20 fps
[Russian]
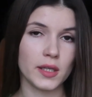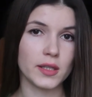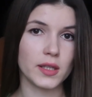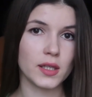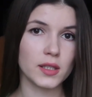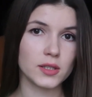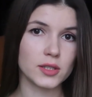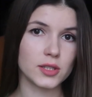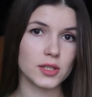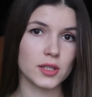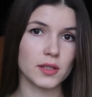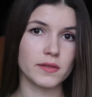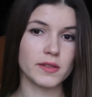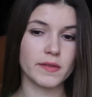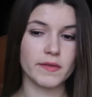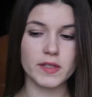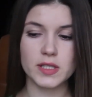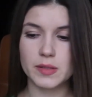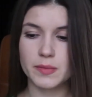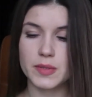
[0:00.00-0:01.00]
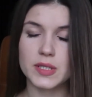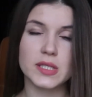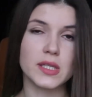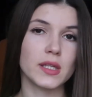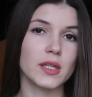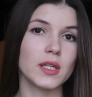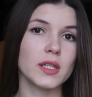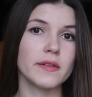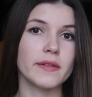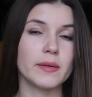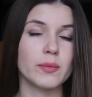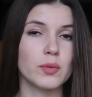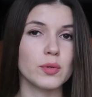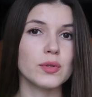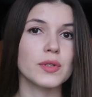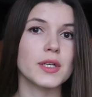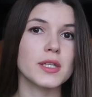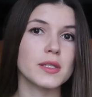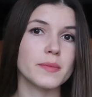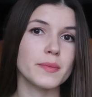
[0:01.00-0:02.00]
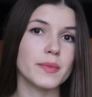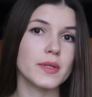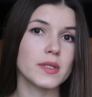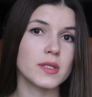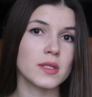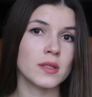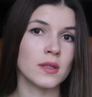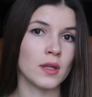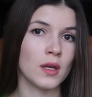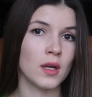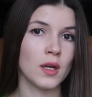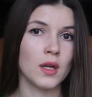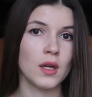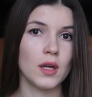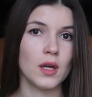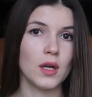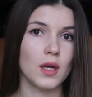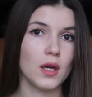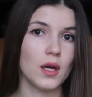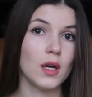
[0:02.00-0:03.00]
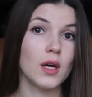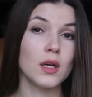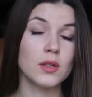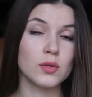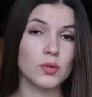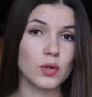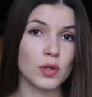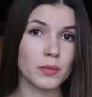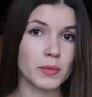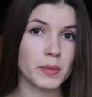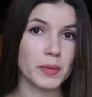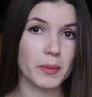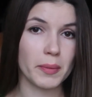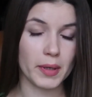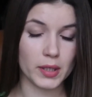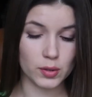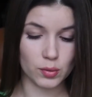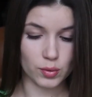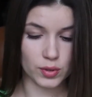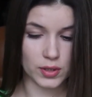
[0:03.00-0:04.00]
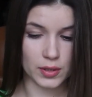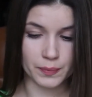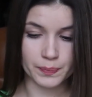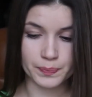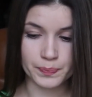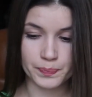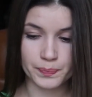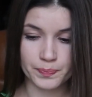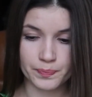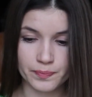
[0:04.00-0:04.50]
и также в зависимости от этого будут расписаны вписаны нормы по продуктам.